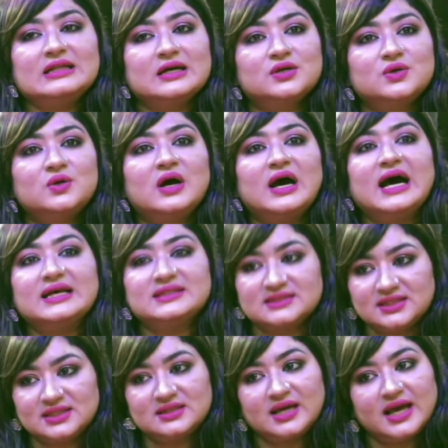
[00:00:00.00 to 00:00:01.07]
থাকো
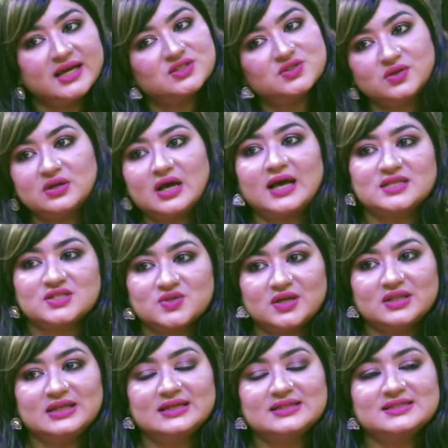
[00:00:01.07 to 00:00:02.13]
আশ্রিতা একজন
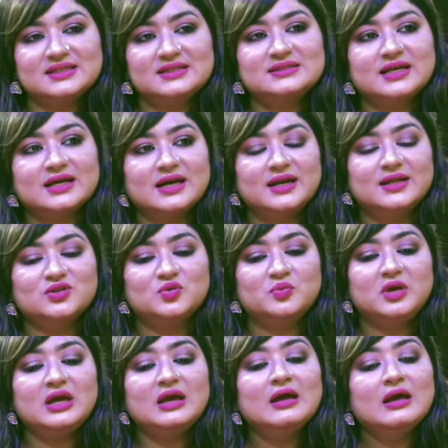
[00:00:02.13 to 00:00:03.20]
আশ্রয় দিয়েছে সেখানে
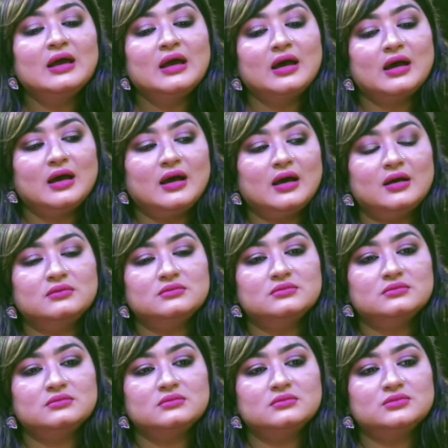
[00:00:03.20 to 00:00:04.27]
তুমি
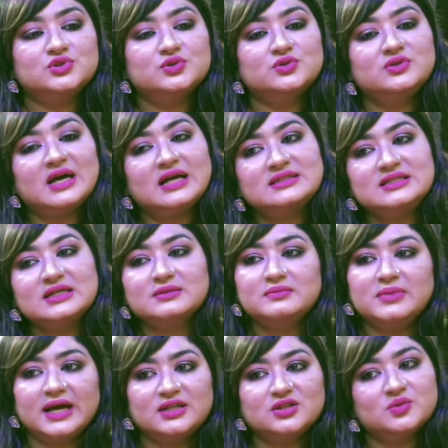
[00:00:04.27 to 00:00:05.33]
শুধু রাজ্জাক
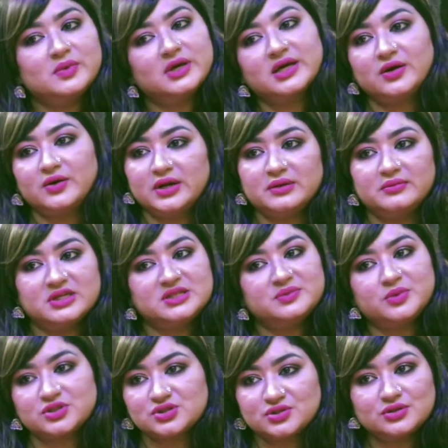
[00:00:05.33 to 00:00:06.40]
ভাই তোমাকে অনেক বেশি
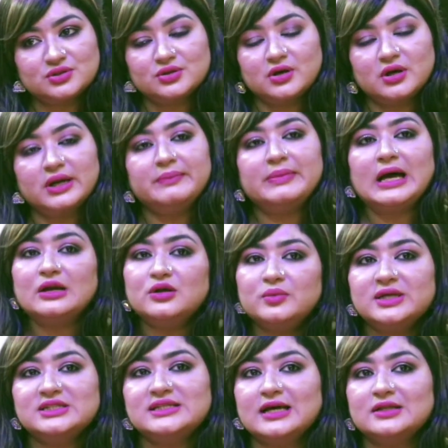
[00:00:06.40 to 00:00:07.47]
পছন্দ করে
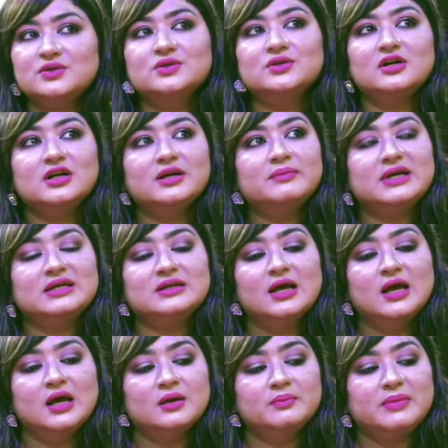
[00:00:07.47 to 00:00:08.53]
ভালোবাসে আদর করে বাট
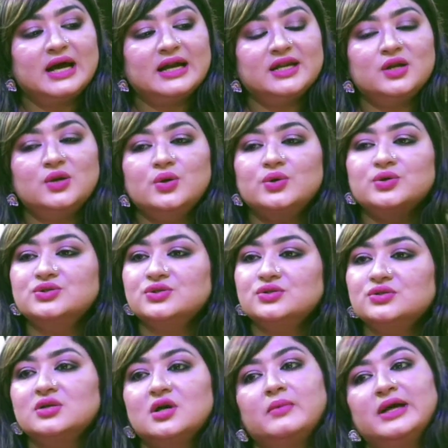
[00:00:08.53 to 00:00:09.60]
বাড়ির
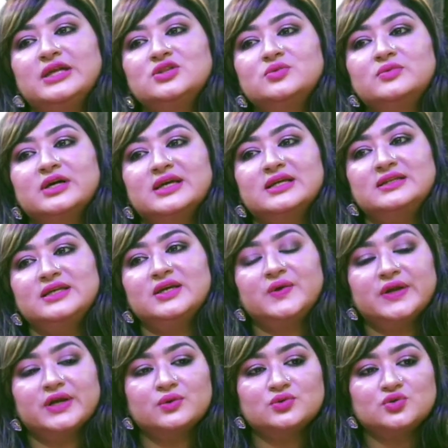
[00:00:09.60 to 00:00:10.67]
লোকজন সবাই তোমাকে দিয়ে
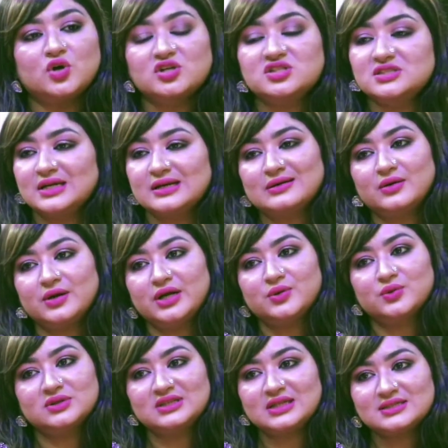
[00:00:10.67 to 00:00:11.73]
অনেক টর্চার করে
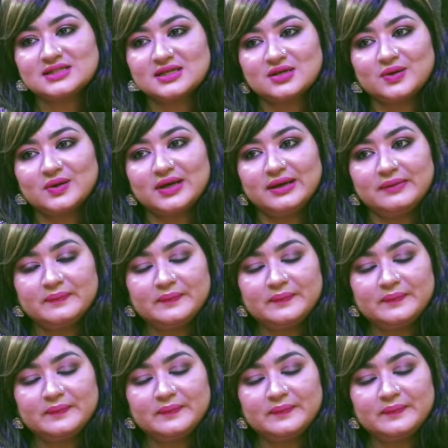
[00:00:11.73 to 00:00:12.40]
অত্যাচার করে